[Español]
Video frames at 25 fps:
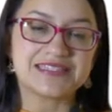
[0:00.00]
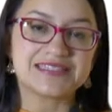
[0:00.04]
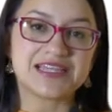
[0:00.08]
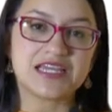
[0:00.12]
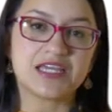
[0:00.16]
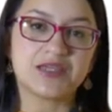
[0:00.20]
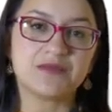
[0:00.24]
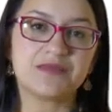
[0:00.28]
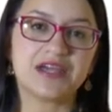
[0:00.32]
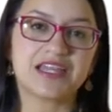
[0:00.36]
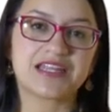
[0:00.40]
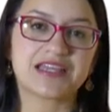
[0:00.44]

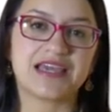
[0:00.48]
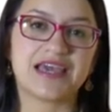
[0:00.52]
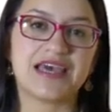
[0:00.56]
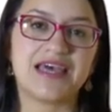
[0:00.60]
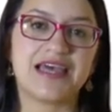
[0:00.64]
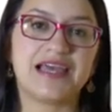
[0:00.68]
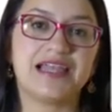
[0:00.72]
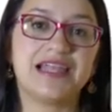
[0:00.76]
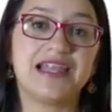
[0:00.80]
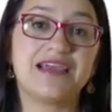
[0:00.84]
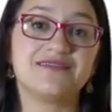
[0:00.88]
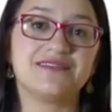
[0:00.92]
está
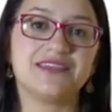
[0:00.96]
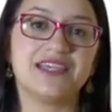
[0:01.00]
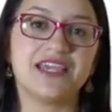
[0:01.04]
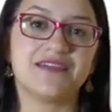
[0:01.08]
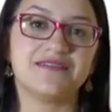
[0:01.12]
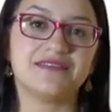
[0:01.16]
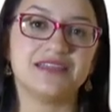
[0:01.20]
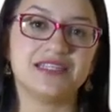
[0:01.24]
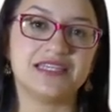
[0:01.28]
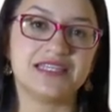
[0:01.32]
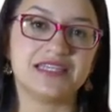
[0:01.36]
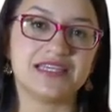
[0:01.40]
demarcada la
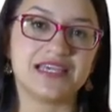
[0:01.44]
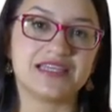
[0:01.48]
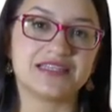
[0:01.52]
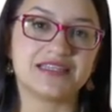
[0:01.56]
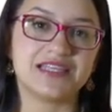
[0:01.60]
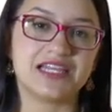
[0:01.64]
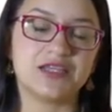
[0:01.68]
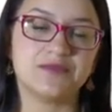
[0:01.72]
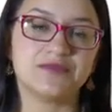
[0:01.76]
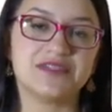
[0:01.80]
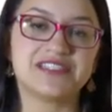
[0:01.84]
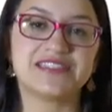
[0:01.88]
viabilidad
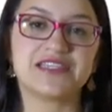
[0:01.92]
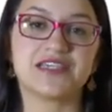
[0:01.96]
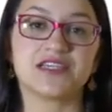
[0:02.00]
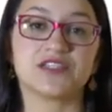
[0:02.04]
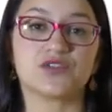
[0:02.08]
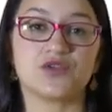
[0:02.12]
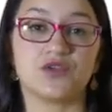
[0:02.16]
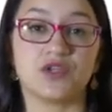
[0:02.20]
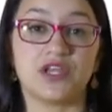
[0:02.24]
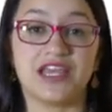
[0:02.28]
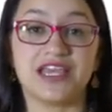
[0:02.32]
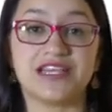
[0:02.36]
de la
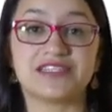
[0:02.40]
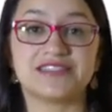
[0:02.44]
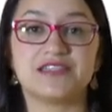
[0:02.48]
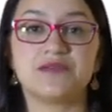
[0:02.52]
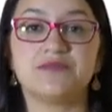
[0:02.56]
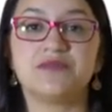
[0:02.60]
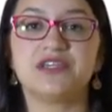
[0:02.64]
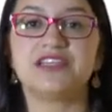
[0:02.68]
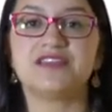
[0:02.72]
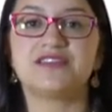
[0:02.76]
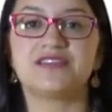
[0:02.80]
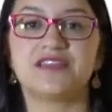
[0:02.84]
investigación. Es
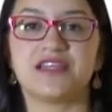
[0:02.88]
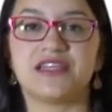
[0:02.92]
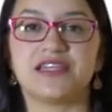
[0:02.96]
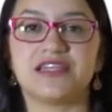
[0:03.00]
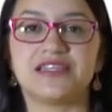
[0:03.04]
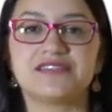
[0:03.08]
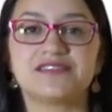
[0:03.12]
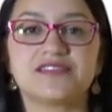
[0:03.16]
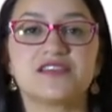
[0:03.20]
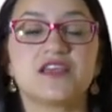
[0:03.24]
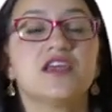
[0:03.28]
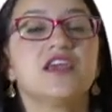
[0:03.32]
de mi
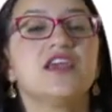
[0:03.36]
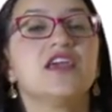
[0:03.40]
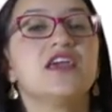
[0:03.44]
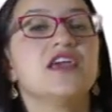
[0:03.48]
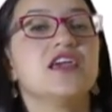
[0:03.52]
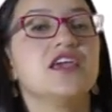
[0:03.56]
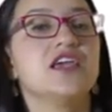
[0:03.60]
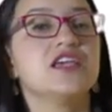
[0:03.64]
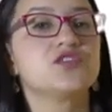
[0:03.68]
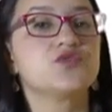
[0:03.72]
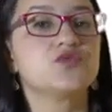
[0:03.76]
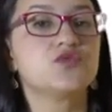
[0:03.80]
interés,
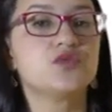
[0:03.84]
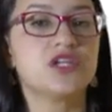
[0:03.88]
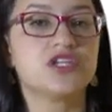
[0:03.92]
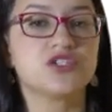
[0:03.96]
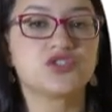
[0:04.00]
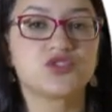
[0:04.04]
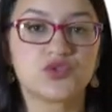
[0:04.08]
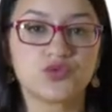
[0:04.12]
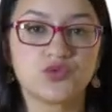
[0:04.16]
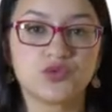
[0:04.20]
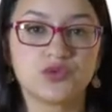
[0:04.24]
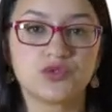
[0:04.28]
es un
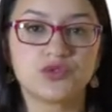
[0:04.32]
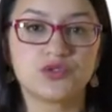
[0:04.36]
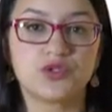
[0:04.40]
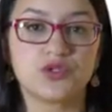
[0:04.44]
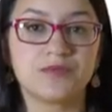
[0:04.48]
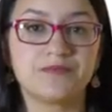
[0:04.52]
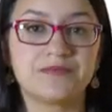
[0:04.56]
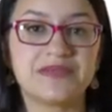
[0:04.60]
asunto